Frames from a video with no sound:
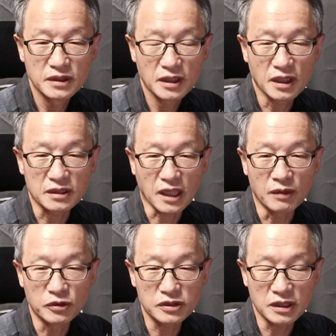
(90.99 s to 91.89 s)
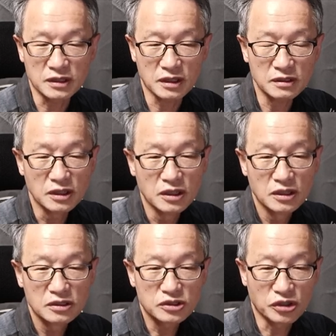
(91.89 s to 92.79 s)
아, 감옥이 아니라
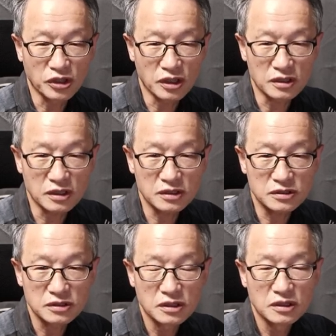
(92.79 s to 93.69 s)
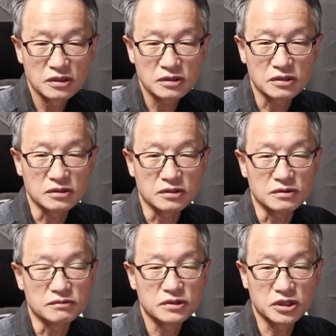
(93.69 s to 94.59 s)
최악의
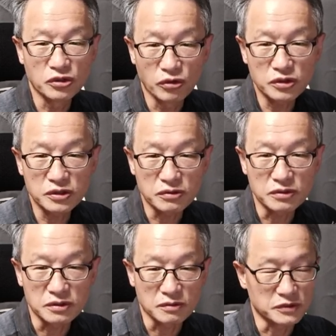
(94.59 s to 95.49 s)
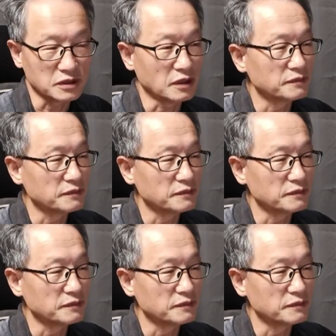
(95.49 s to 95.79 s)
그 지옥이 되고 있는 겁니다.